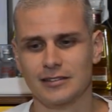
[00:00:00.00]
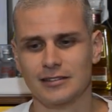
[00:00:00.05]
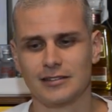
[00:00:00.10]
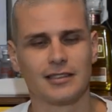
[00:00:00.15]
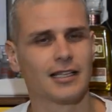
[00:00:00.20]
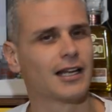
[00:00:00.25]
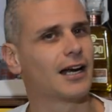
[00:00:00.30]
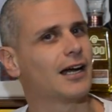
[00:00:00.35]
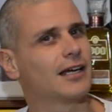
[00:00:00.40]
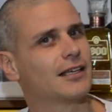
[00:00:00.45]

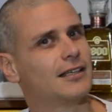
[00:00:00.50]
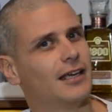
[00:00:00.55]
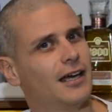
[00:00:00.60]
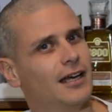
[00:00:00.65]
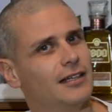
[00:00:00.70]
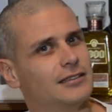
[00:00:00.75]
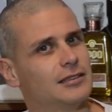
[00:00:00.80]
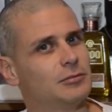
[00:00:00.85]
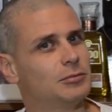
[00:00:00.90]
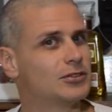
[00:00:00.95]
Será que
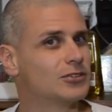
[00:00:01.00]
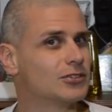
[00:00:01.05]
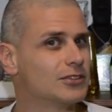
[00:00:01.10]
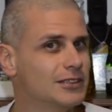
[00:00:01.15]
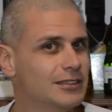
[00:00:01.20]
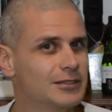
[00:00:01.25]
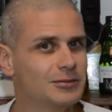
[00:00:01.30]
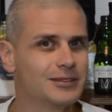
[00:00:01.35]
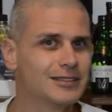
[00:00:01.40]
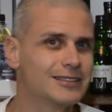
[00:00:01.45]
é
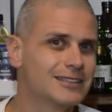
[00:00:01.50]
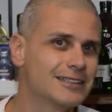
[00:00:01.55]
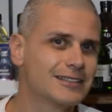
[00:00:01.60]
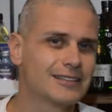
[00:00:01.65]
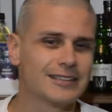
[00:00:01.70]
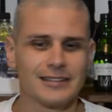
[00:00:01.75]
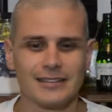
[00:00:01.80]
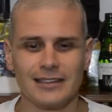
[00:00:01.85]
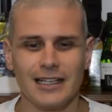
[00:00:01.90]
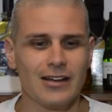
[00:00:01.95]
exibicionismo
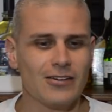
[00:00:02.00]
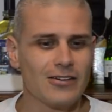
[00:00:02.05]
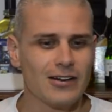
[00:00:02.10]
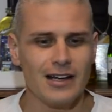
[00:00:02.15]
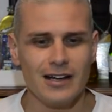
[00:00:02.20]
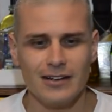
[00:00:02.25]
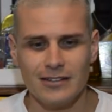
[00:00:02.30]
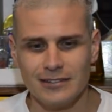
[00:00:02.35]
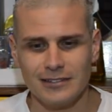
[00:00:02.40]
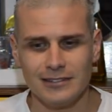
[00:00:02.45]
desnecessário?
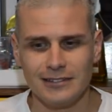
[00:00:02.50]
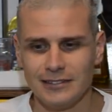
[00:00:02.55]
Não.